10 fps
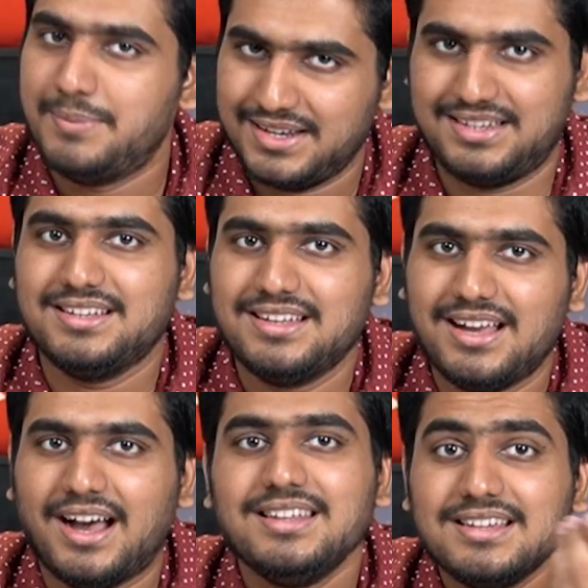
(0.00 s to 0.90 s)
பட்
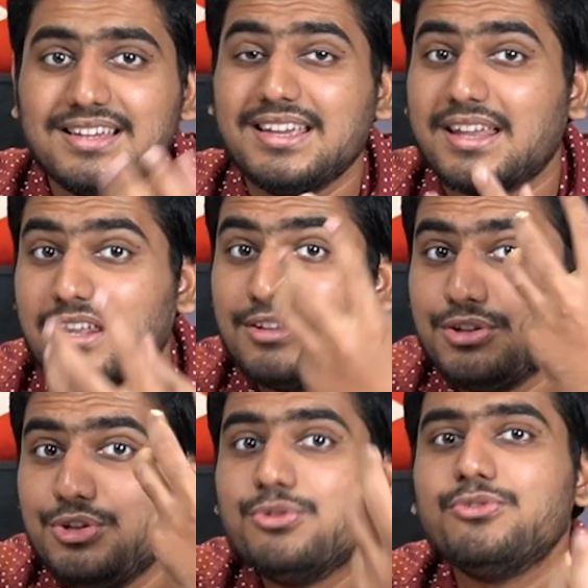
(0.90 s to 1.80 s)
அதுக்கு யாராவது
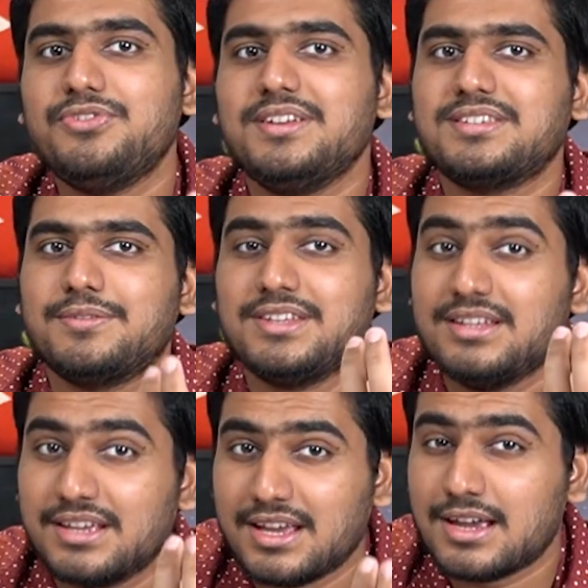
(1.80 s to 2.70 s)
நியூ ஃபேஸை வந்து
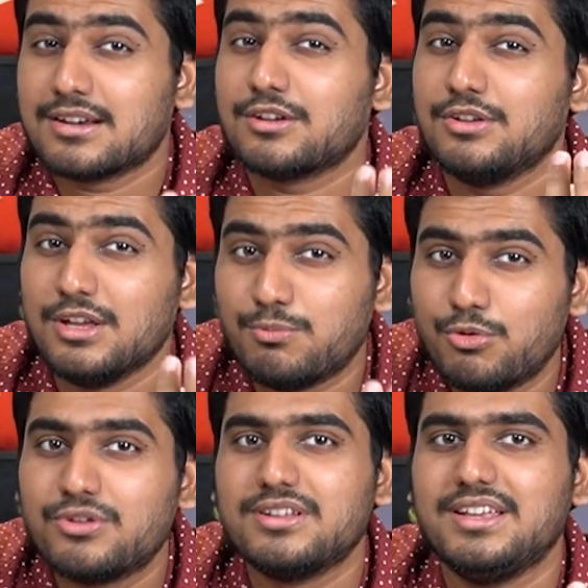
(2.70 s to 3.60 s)
இந்த கேரக்டருக்கு நீங்கள்
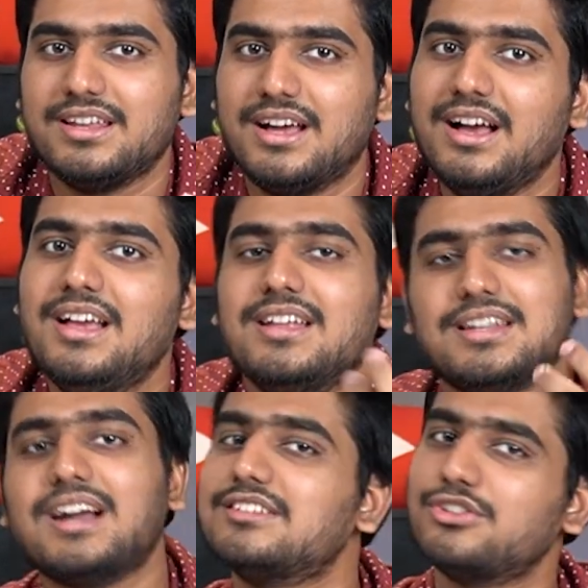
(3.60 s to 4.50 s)
போட்டிருந்தீங்கன்னா
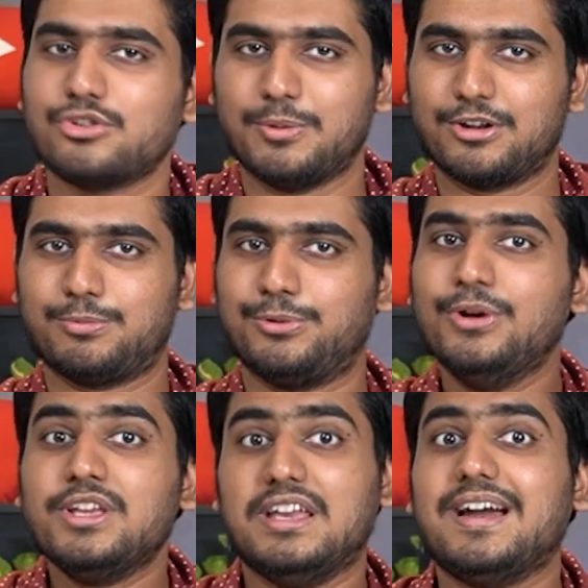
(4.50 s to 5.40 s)
நாங்கள் சந்தோஷப்பட்டிருப்போம்
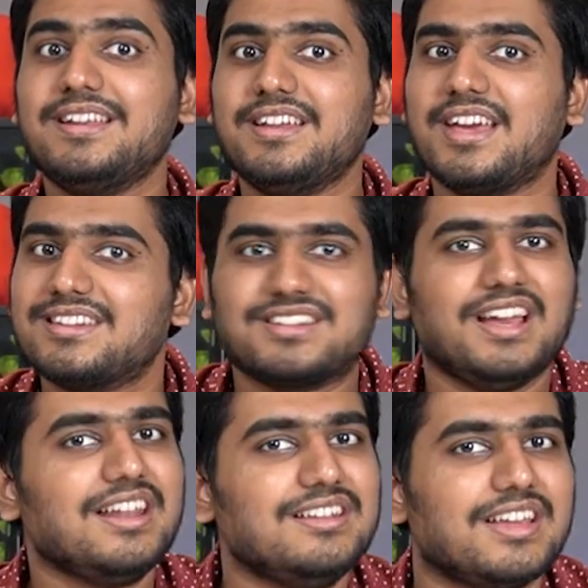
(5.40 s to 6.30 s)
யார் இந்த கேரக்டர்
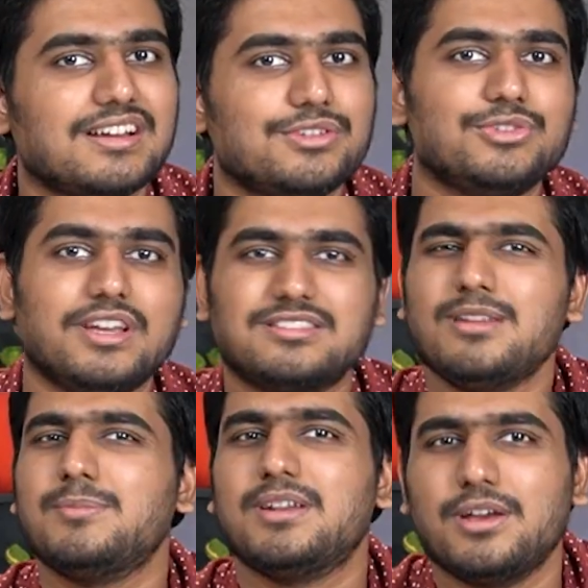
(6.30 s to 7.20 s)
யார் இந்த கேரக்டர் சொல்லி
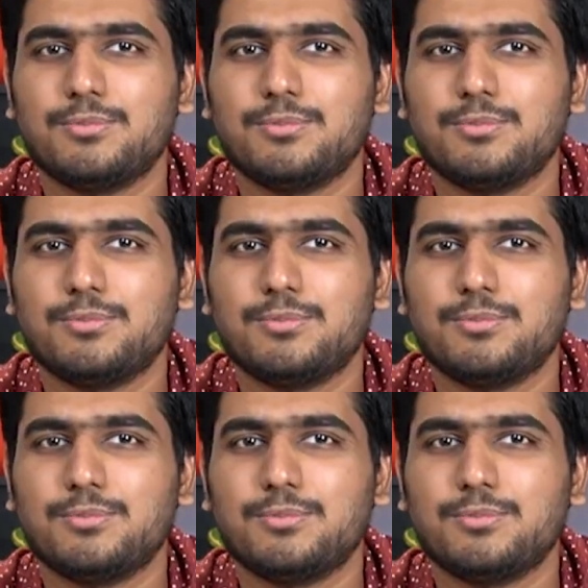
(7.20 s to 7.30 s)
எக்ஸைட்மெண்ட்